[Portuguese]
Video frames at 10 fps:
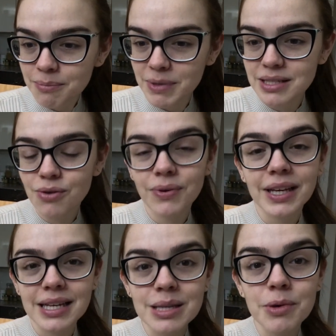Mas daí eu
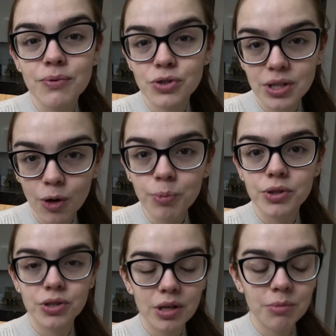falei, quer saber, vou tirar o
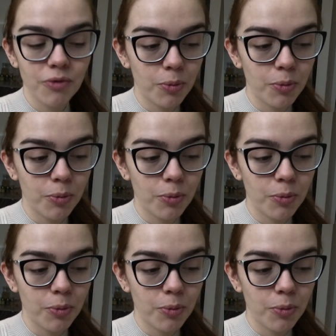pijama,